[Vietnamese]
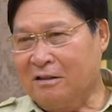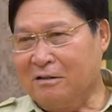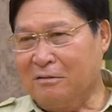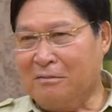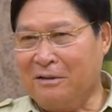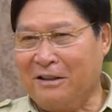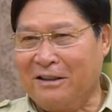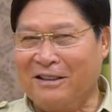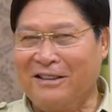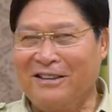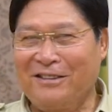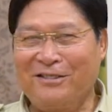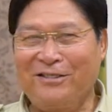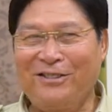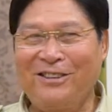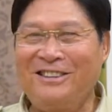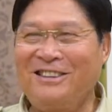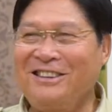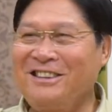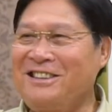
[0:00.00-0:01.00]
không phải là
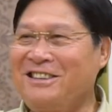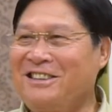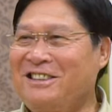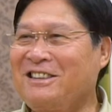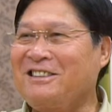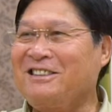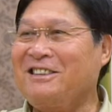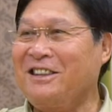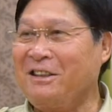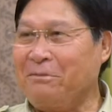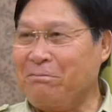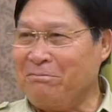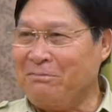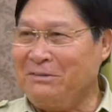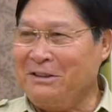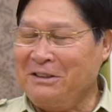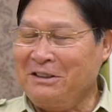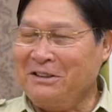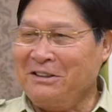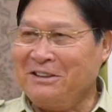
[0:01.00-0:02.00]
nguyên nhân trực tiếp
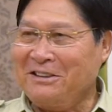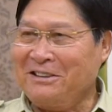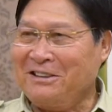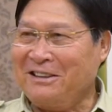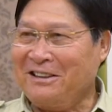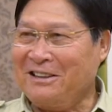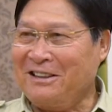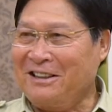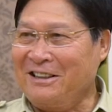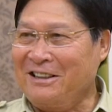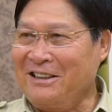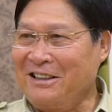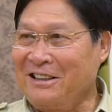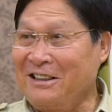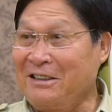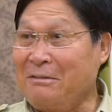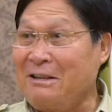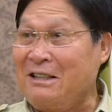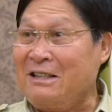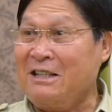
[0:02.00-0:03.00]
để gây ra
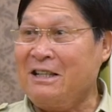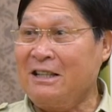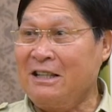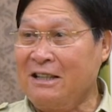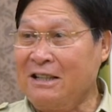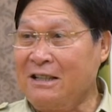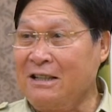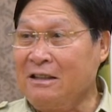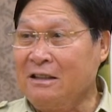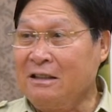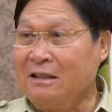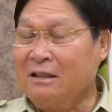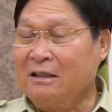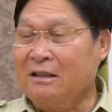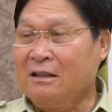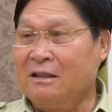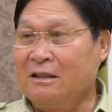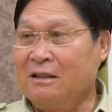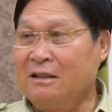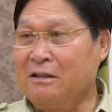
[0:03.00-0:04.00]
cái bệnh trĩ,
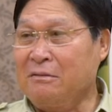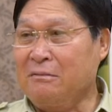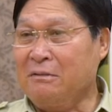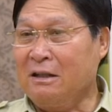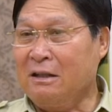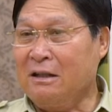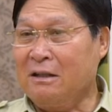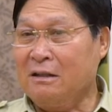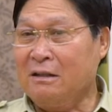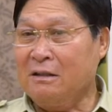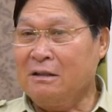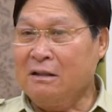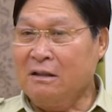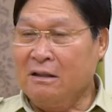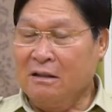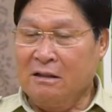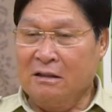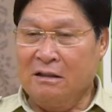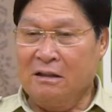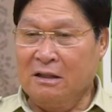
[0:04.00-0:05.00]
nhưng mà
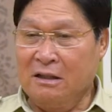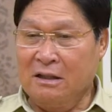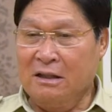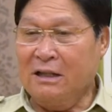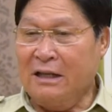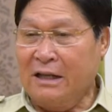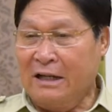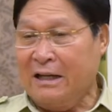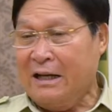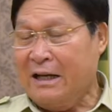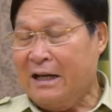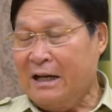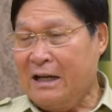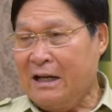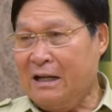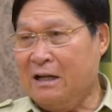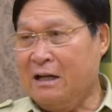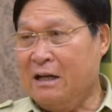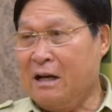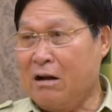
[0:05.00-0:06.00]
những cái ngày
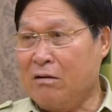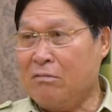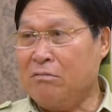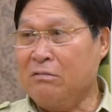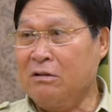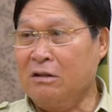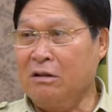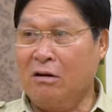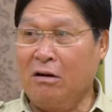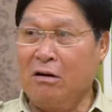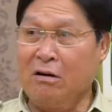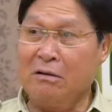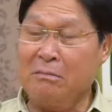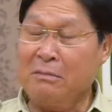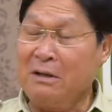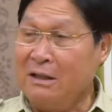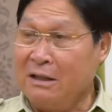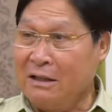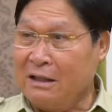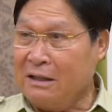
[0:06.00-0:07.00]
hè nóng này oi
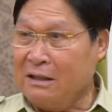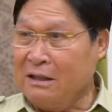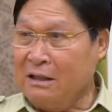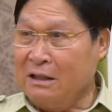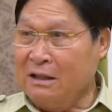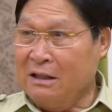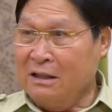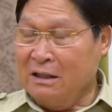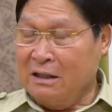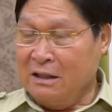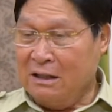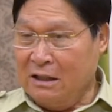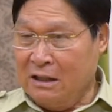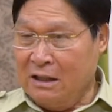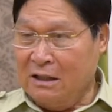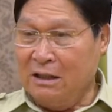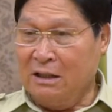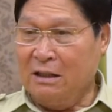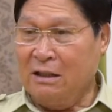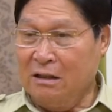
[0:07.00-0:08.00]
bức này
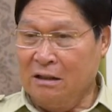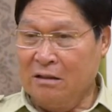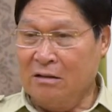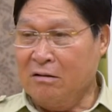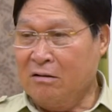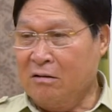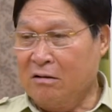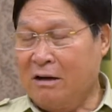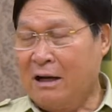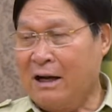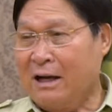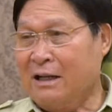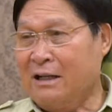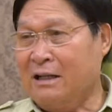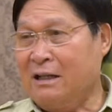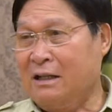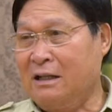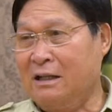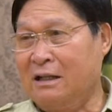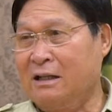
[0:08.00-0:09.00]
thì nó có hai
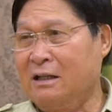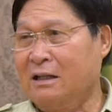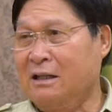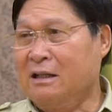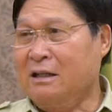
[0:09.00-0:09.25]
cái